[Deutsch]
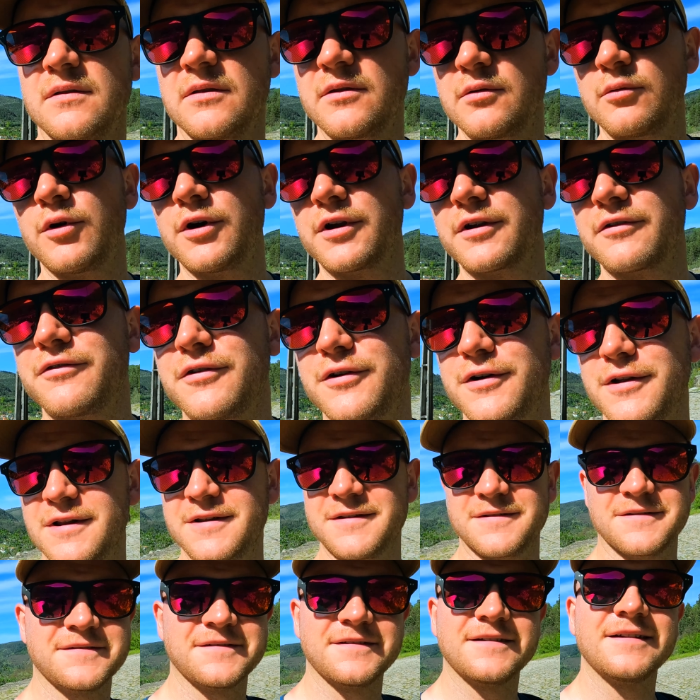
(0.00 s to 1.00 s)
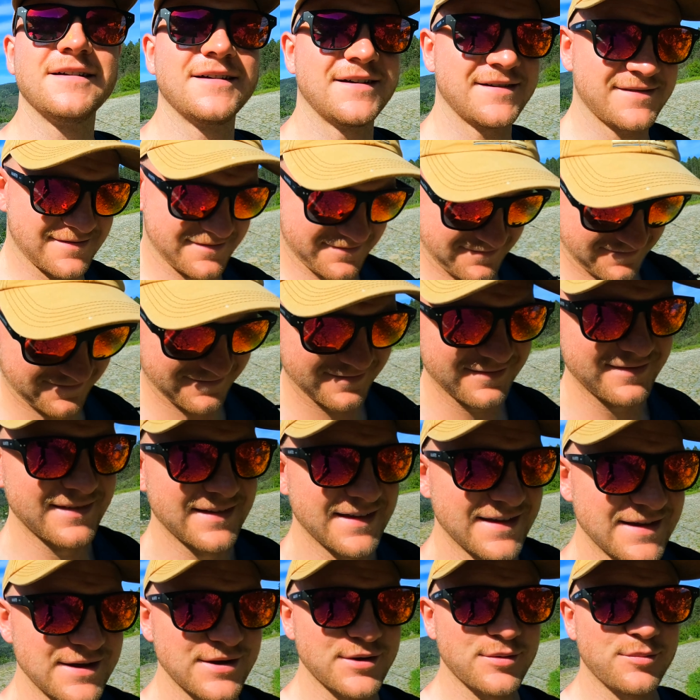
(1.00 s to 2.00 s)
The Waterfall. Ja.
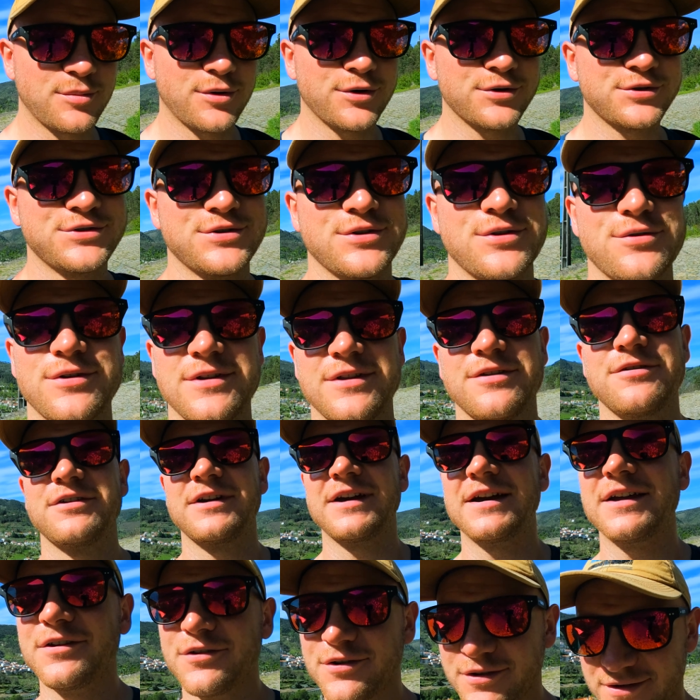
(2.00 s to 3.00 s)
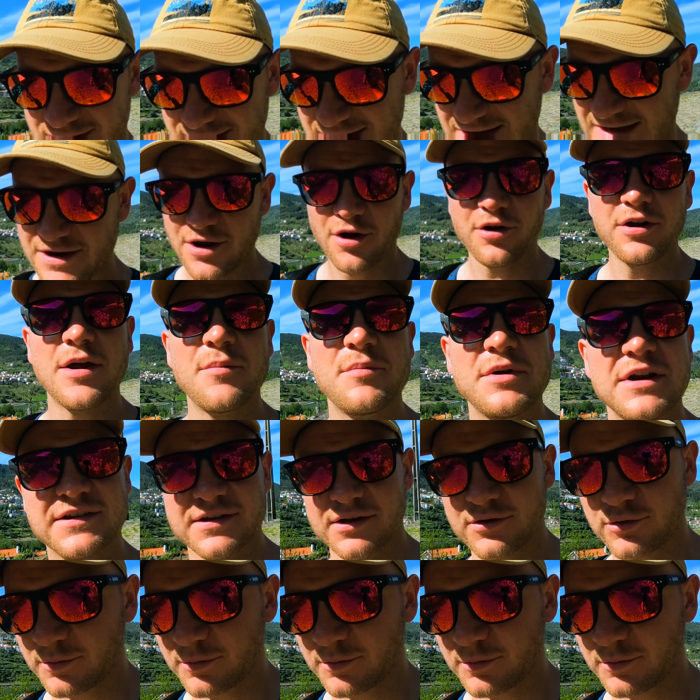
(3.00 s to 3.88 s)
Posto do Inferno. In, genau in der Mitte